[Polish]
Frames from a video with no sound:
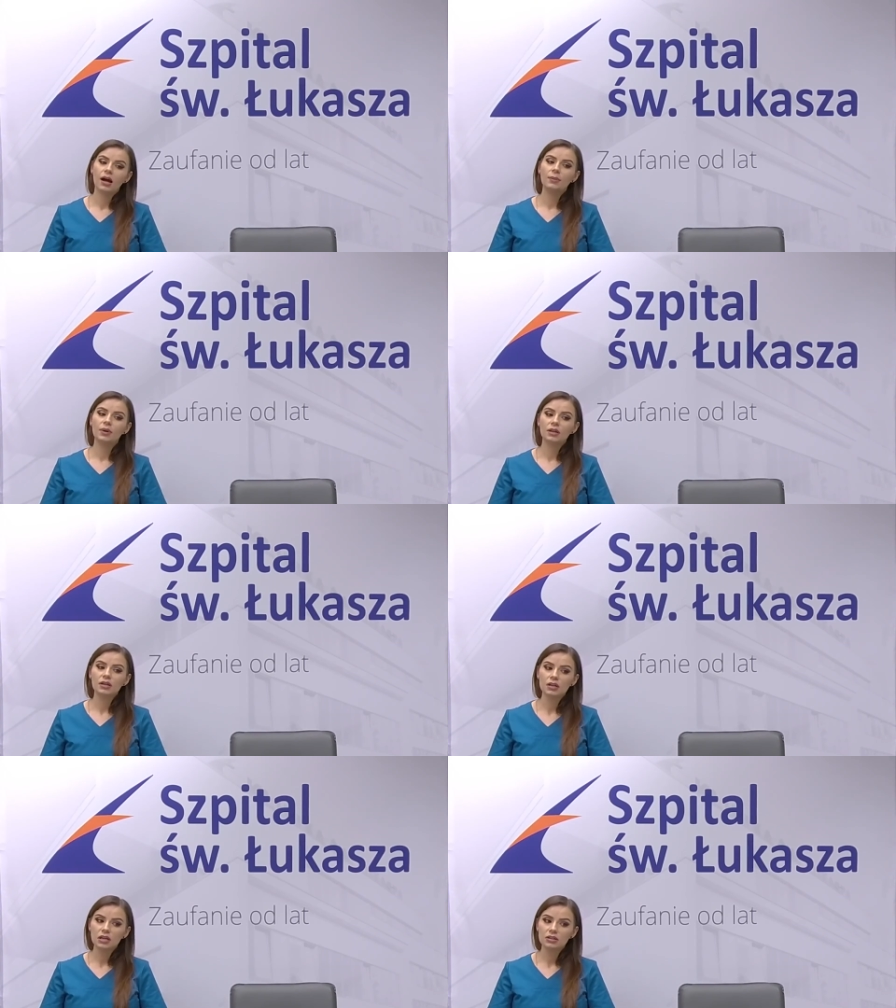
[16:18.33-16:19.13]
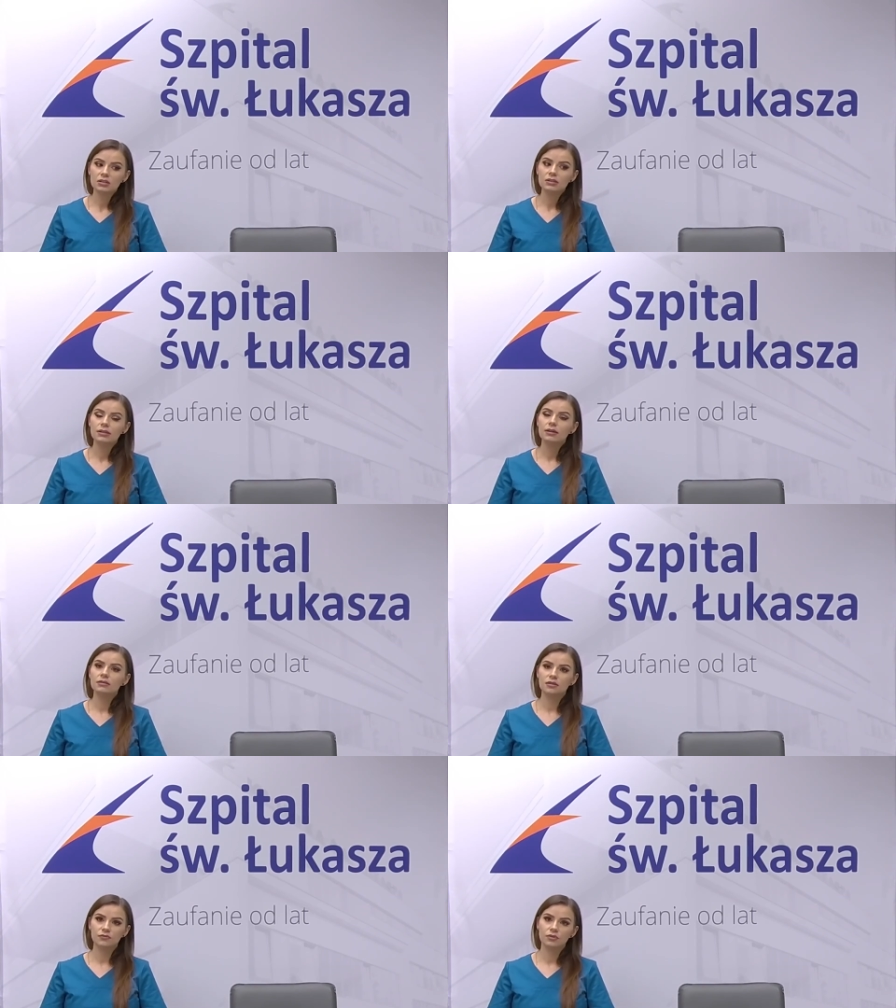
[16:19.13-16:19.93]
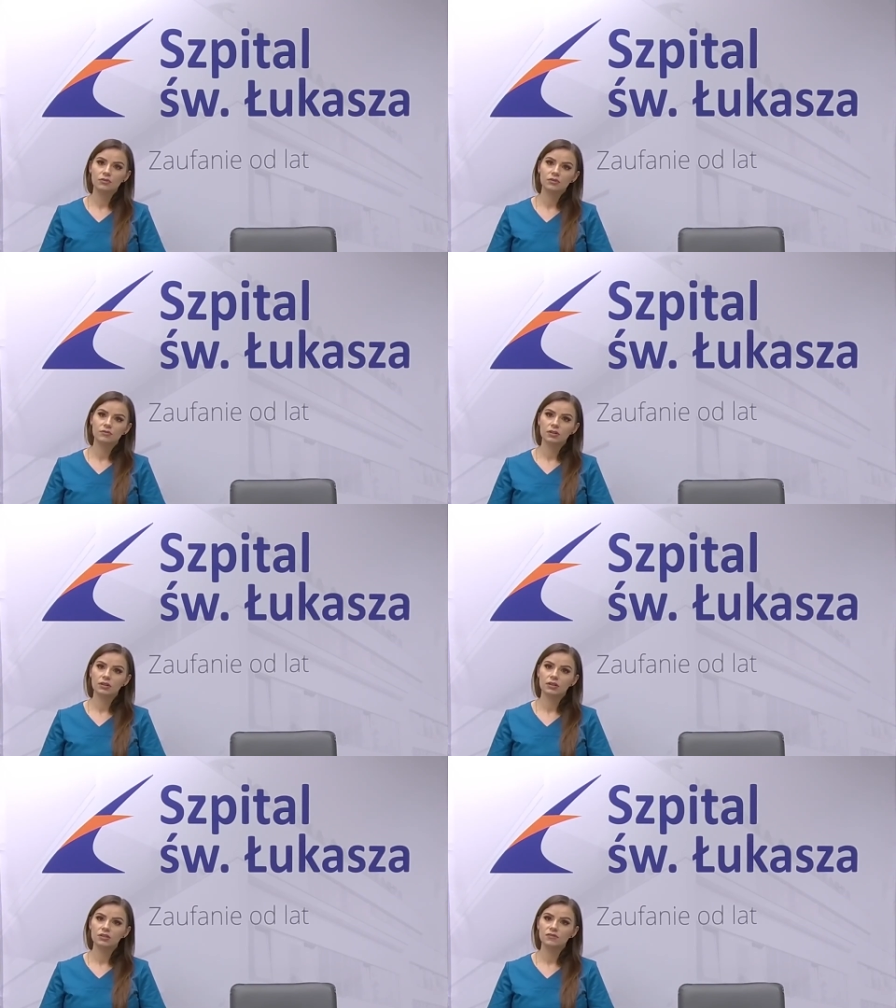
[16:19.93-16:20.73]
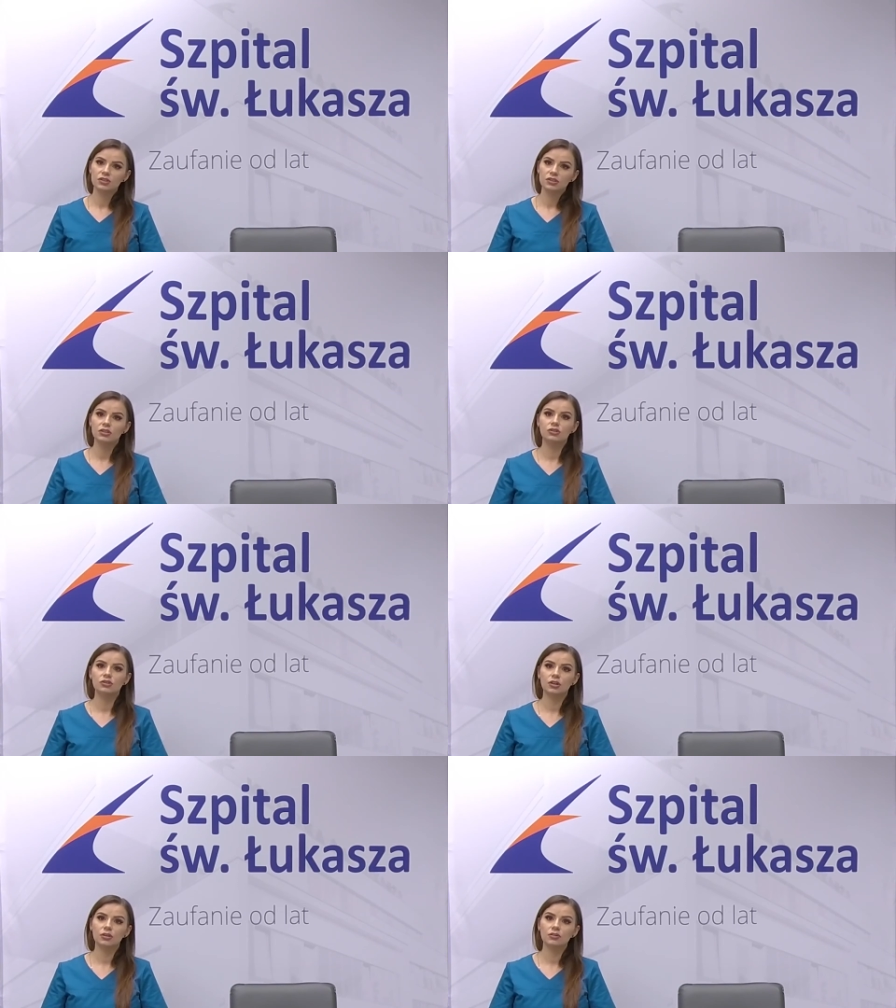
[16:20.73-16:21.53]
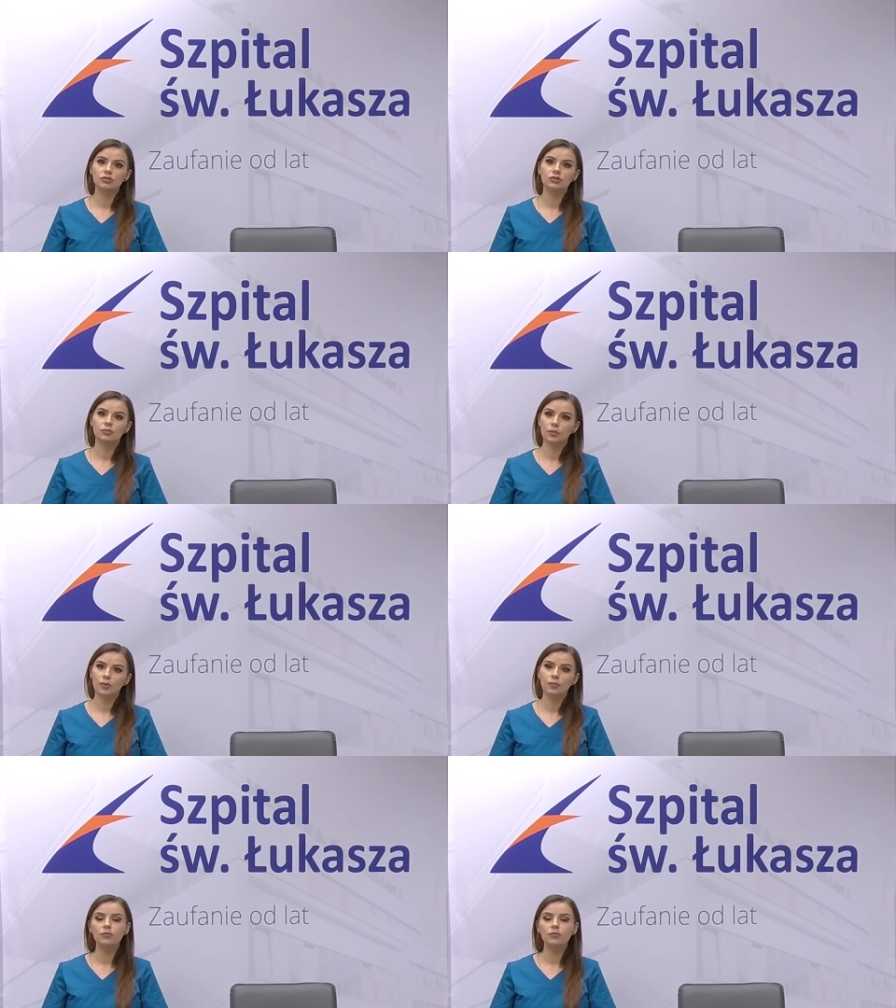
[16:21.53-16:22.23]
a makijaż zalecam wykonywanie na 24 godziny po.